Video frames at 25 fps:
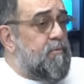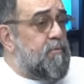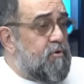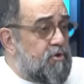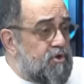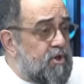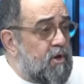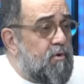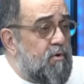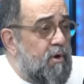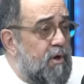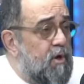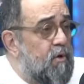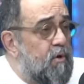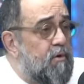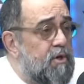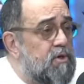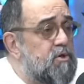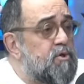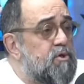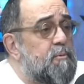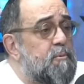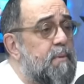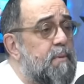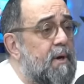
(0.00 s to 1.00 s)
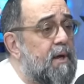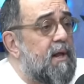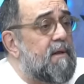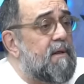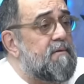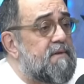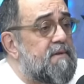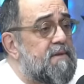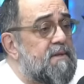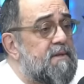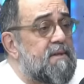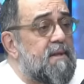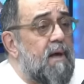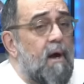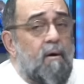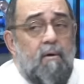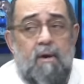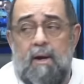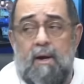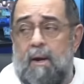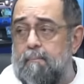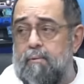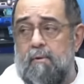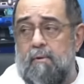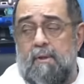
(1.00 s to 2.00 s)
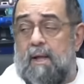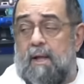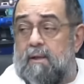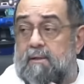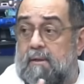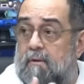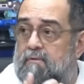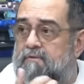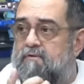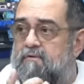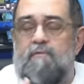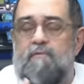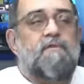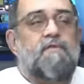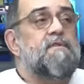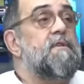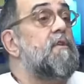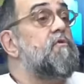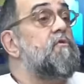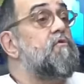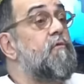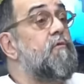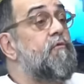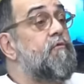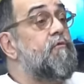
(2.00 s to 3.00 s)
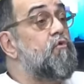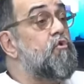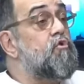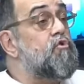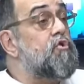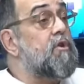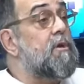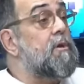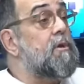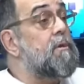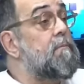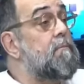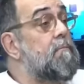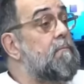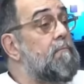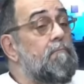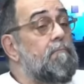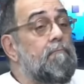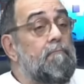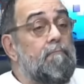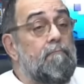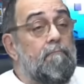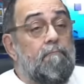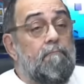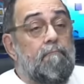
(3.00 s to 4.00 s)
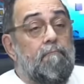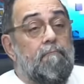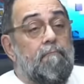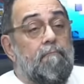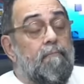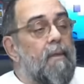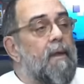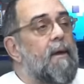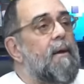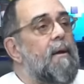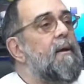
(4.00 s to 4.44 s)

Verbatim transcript: Você podia correr o risco de parar no sinal, olhar para o lado e tá o tá Silvio Santos. Santos. Caralho.